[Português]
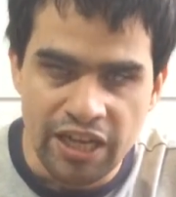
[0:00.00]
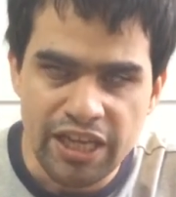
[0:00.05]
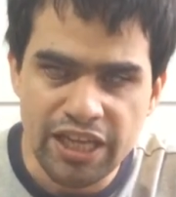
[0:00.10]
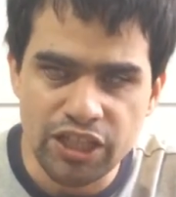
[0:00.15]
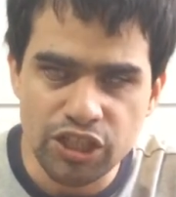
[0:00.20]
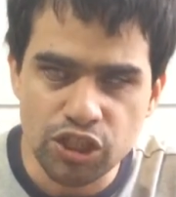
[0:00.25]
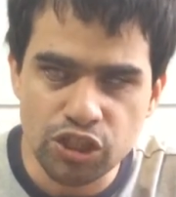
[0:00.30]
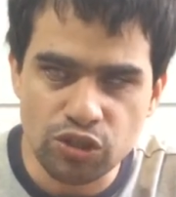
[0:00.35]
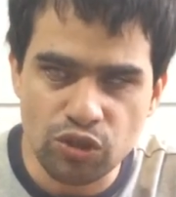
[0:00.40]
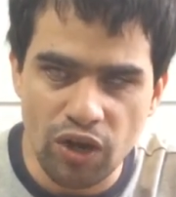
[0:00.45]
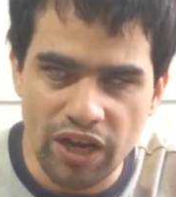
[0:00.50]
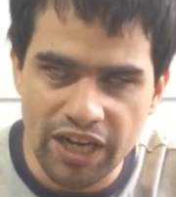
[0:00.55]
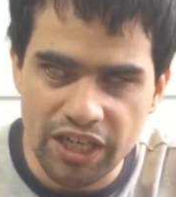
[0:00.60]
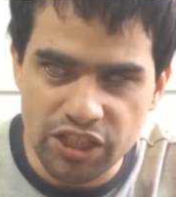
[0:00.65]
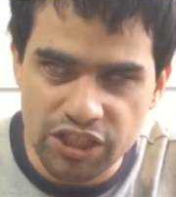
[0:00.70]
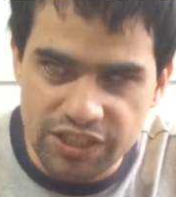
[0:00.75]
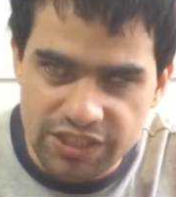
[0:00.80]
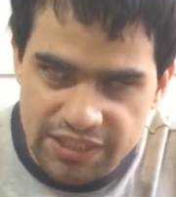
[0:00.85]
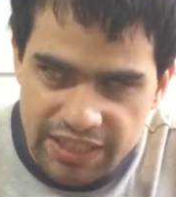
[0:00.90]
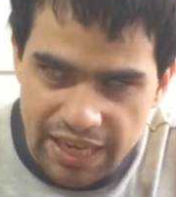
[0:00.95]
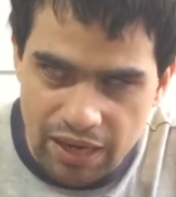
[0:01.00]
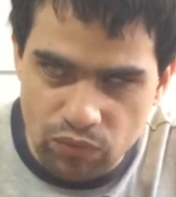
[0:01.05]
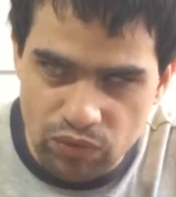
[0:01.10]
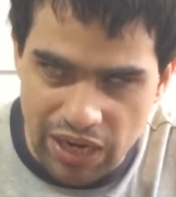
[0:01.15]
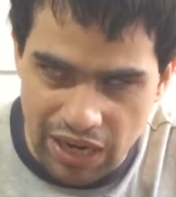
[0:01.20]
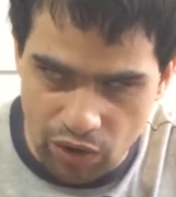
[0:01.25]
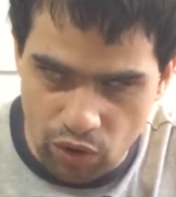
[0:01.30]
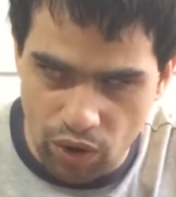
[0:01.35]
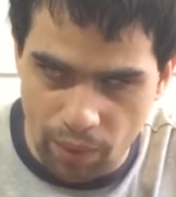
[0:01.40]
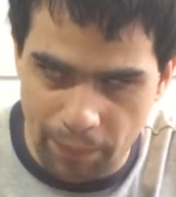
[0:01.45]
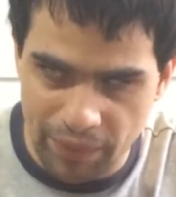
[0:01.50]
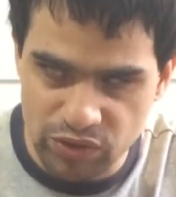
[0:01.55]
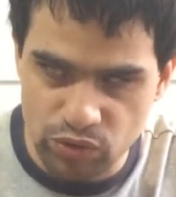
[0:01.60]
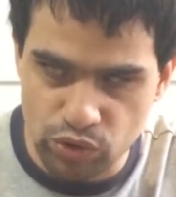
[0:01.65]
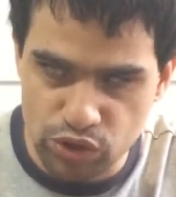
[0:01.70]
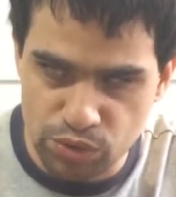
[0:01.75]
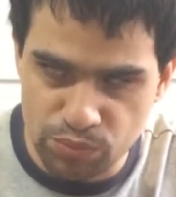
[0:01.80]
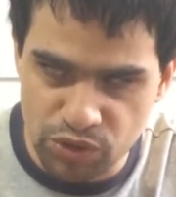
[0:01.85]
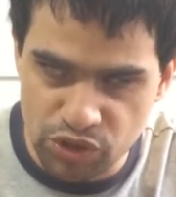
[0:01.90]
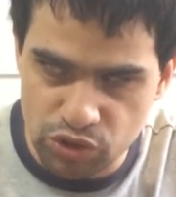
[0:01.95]
histórias de cego na Copa
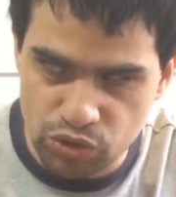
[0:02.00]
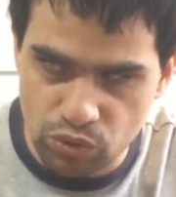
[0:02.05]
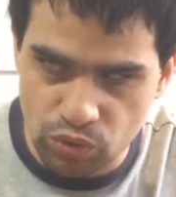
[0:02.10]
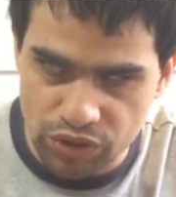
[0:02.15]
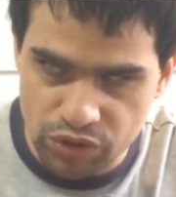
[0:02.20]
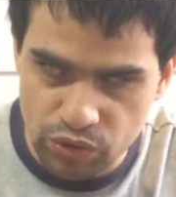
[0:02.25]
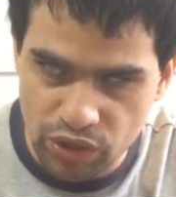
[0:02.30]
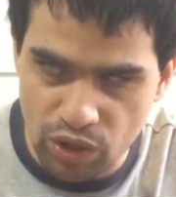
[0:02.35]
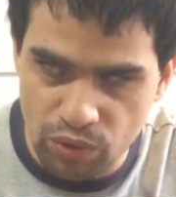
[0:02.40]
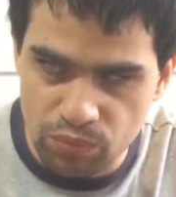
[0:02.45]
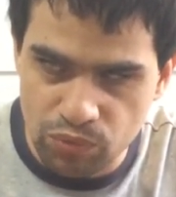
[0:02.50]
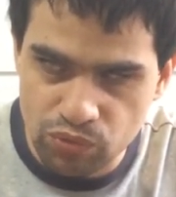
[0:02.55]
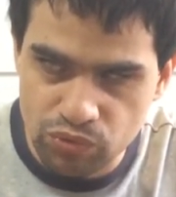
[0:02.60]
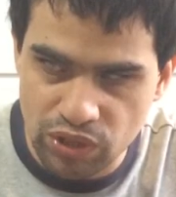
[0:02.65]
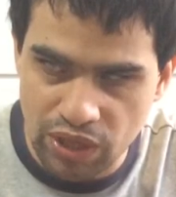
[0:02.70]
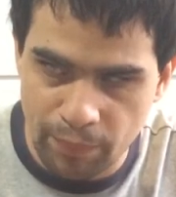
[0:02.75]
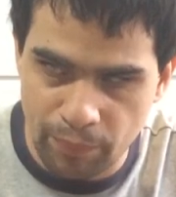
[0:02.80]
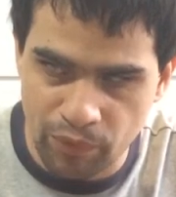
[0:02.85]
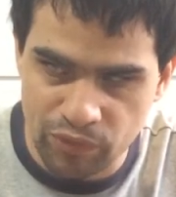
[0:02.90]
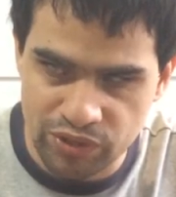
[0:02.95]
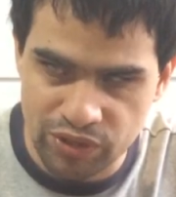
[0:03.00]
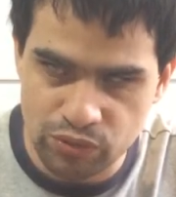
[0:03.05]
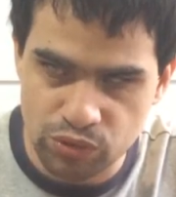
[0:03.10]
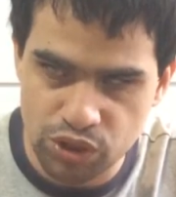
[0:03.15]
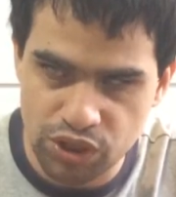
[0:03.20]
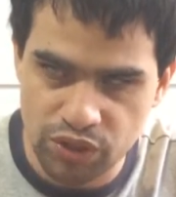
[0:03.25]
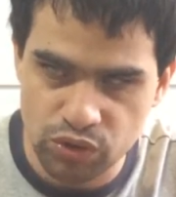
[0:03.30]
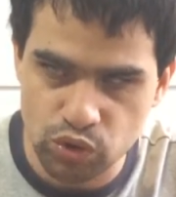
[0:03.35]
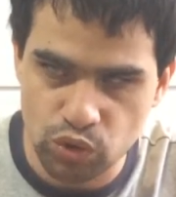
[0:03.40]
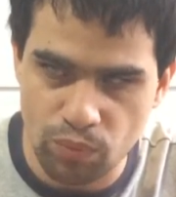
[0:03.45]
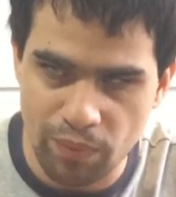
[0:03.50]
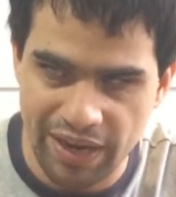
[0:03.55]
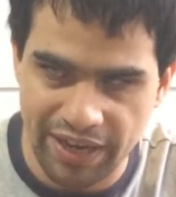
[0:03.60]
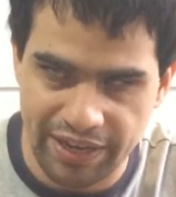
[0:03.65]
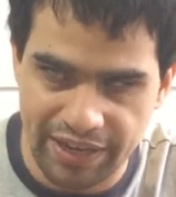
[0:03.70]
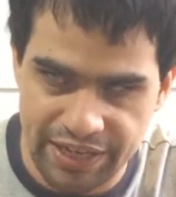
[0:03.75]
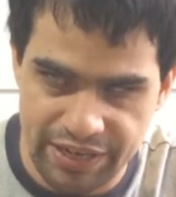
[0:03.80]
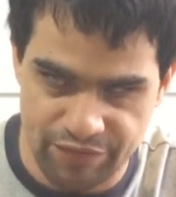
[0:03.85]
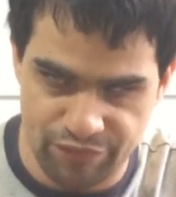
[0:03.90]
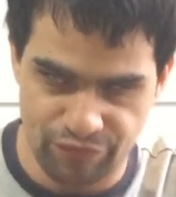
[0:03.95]
2018, que é o mundo na ponta dos dedos com uma
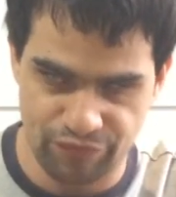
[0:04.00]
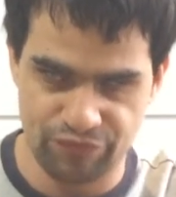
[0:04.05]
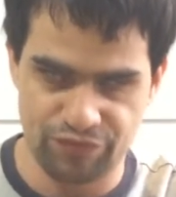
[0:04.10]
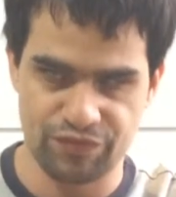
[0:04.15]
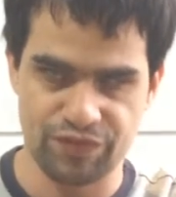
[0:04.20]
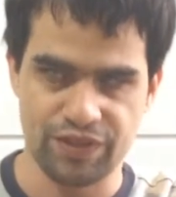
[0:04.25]
grife.